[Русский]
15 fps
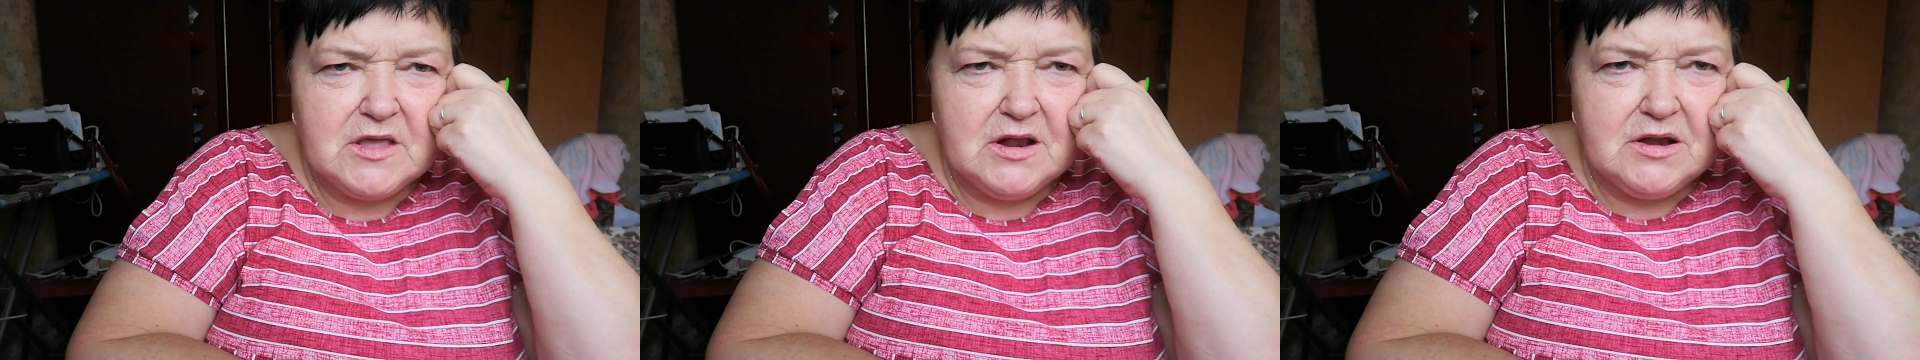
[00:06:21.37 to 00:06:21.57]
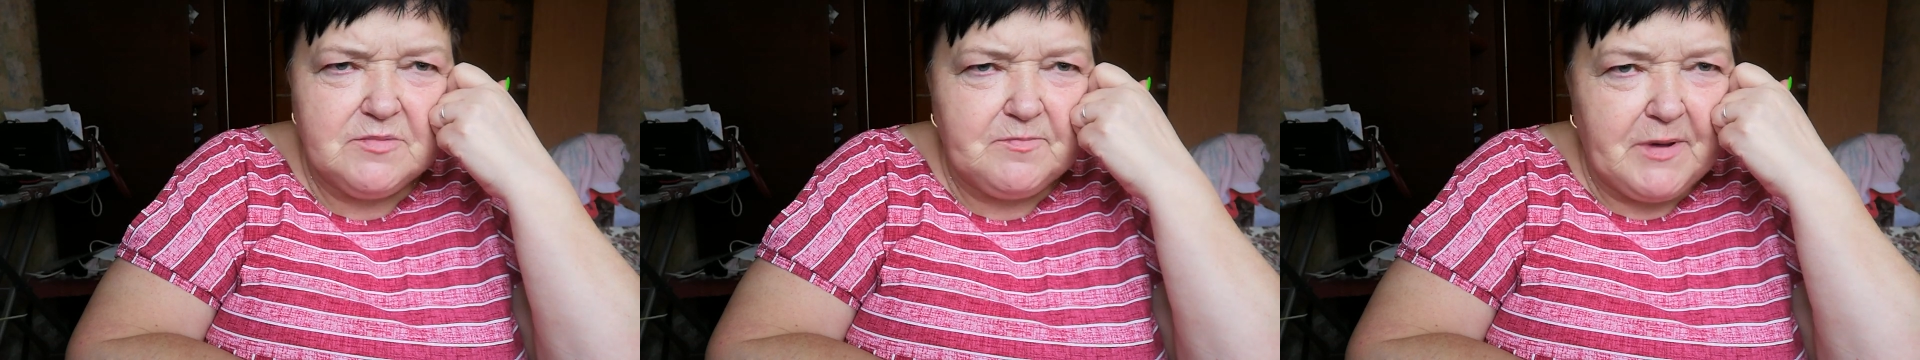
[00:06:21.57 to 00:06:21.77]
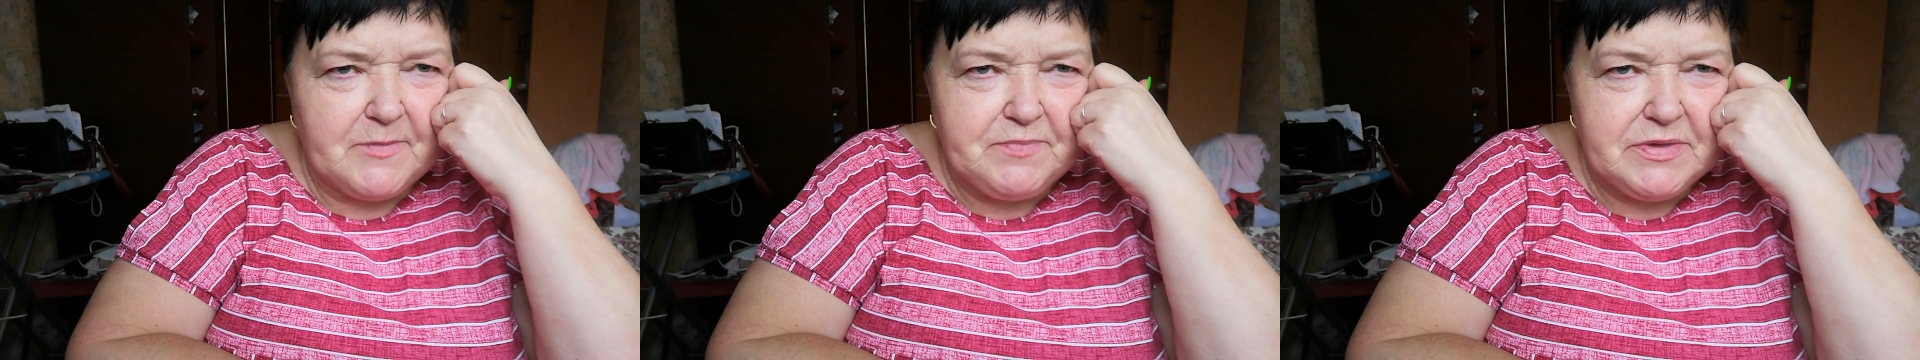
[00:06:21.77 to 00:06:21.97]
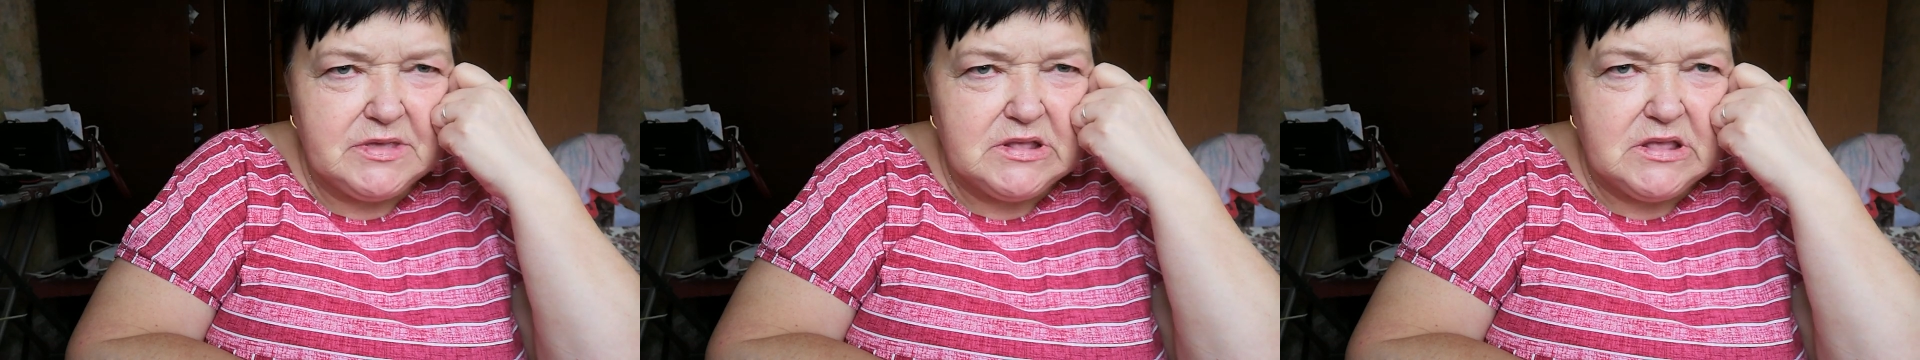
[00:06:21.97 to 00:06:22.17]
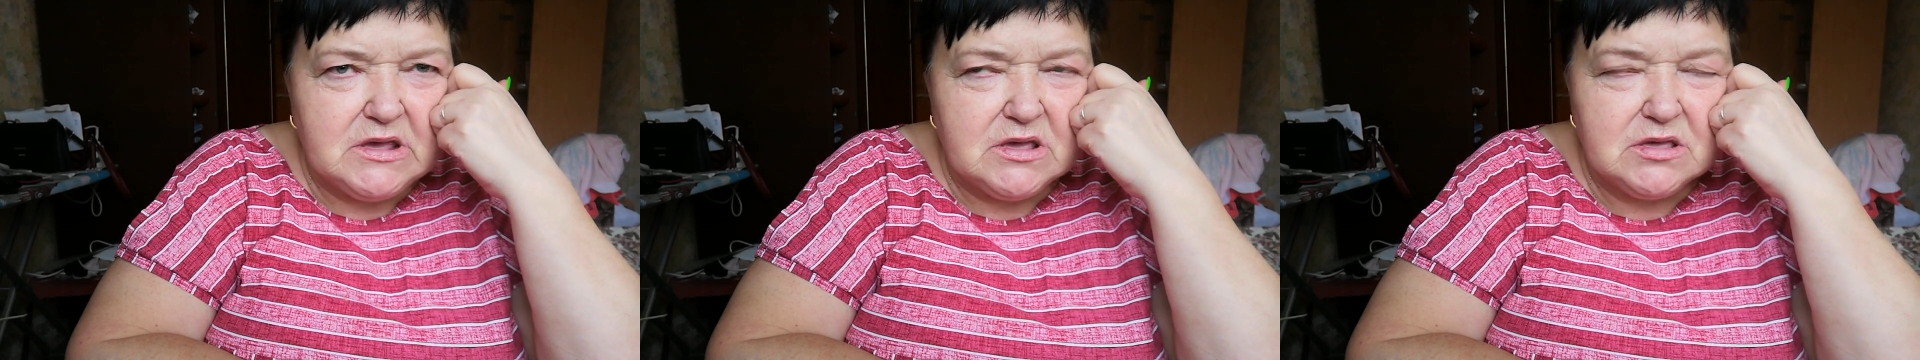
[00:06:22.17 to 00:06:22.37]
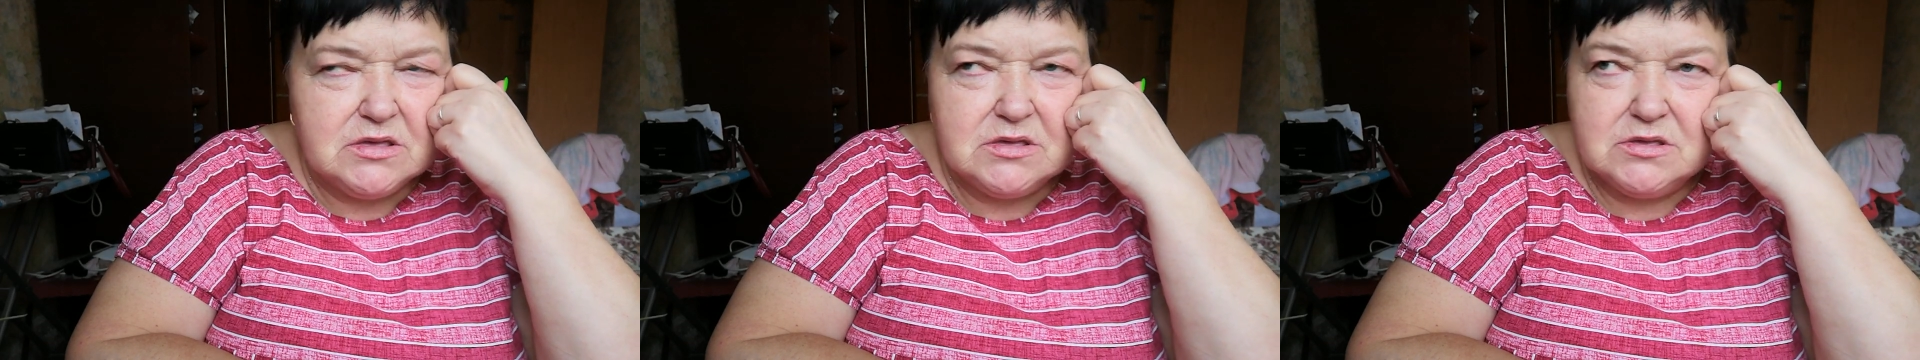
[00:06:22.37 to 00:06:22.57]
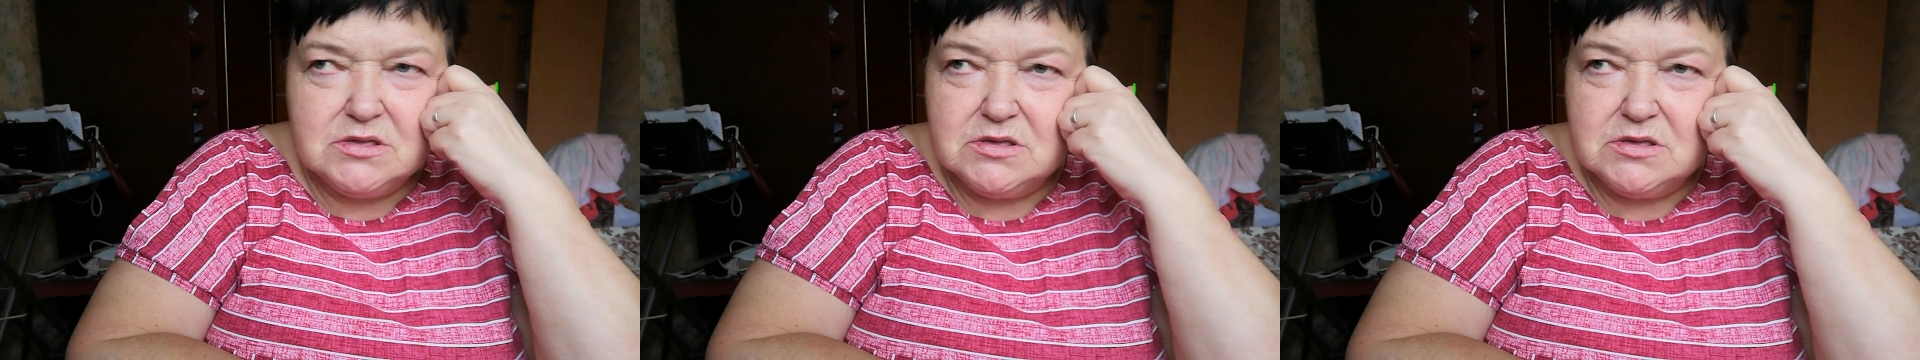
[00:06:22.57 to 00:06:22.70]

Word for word: или Папида.